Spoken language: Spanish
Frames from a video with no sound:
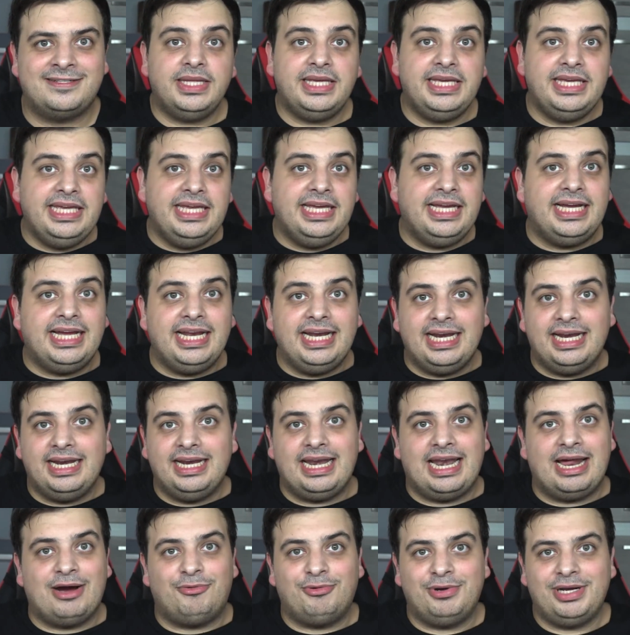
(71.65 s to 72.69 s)
y que
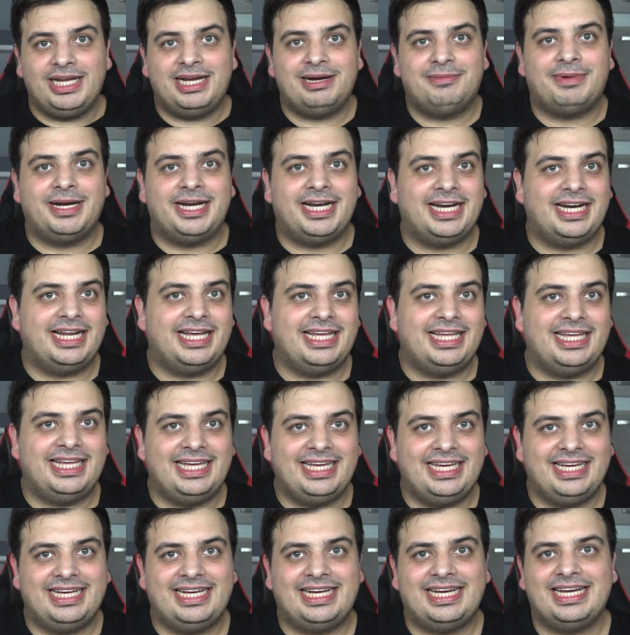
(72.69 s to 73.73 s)
la única manera
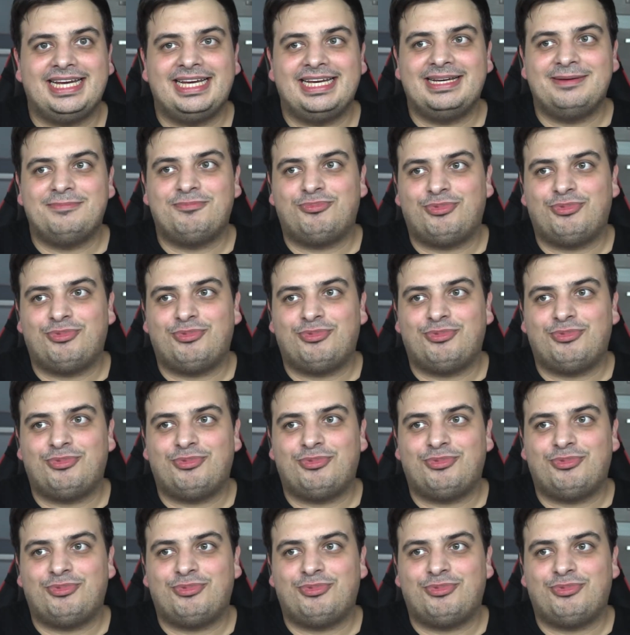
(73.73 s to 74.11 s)
de que